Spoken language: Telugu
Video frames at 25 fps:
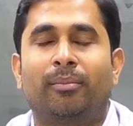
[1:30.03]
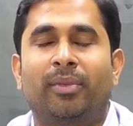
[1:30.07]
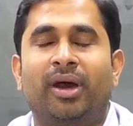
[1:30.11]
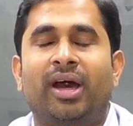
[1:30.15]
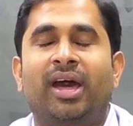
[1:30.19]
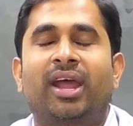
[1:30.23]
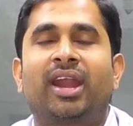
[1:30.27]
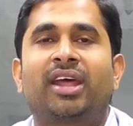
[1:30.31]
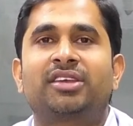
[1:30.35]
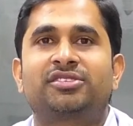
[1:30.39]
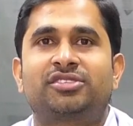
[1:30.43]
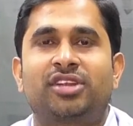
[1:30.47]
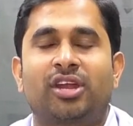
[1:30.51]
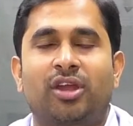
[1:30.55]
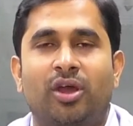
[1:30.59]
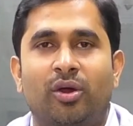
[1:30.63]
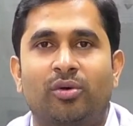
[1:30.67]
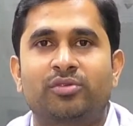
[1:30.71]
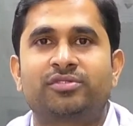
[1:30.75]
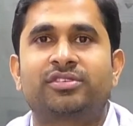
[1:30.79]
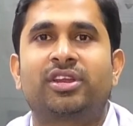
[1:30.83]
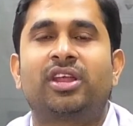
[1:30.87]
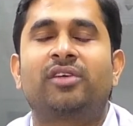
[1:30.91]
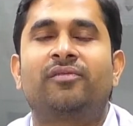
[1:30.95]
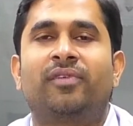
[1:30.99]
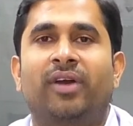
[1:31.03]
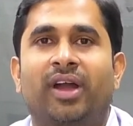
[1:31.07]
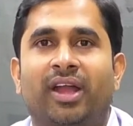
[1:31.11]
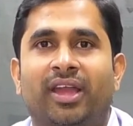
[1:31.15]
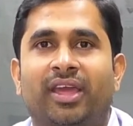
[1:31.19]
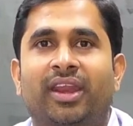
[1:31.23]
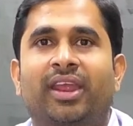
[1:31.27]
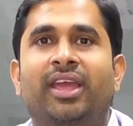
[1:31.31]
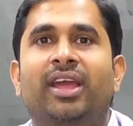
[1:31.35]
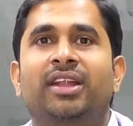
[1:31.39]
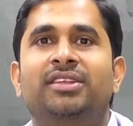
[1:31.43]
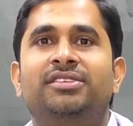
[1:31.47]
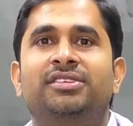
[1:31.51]
మహారాష్ట్ర కౌన్సిల్ ఆఫ్
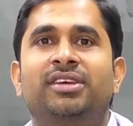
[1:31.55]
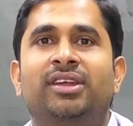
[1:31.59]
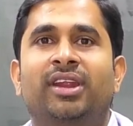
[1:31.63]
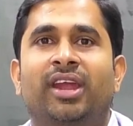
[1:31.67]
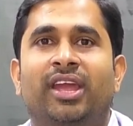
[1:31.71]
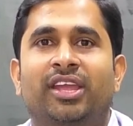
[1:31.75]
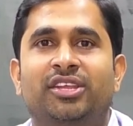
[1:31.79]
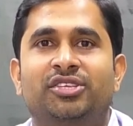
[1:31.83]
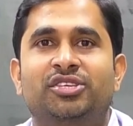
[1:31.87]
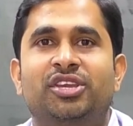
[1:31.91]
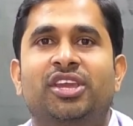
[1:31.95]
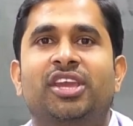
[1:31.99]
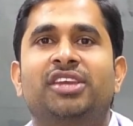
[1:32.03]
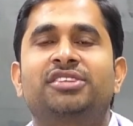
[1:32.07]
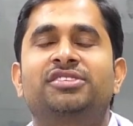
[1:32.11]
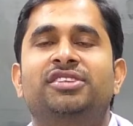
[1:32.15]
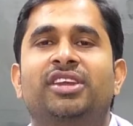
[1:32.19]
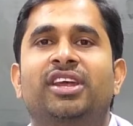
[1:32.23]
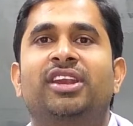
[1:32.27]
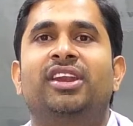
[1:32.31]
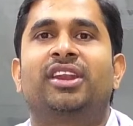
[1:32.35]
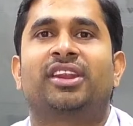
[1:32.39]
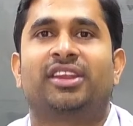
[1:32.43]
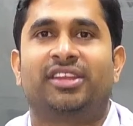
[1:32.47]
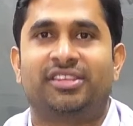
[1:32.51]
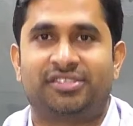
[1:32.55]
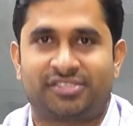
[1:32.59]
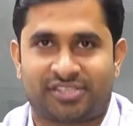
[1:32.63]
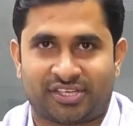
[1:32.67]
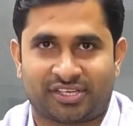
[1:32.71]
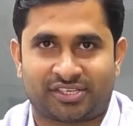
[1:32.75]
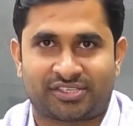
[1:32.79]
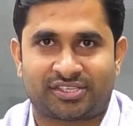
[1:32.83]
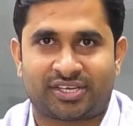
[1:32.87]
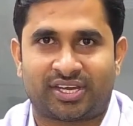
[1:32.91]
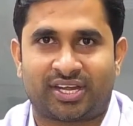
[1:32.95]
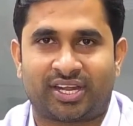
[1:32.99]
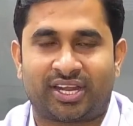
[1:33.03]
అగ్రికల్చర్ ఎడ్యుకేషన్ అండ్
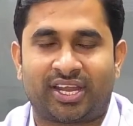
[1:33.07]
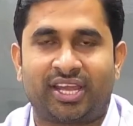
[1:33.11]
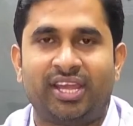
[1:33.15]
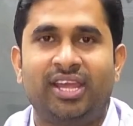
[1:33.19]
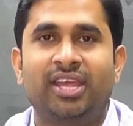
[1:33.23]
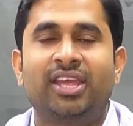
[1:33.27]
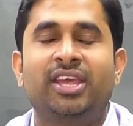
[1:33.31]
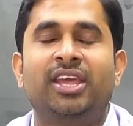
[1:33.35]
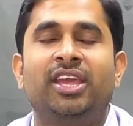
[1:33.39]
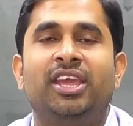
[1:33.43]
రీసెర్చ్ అంటే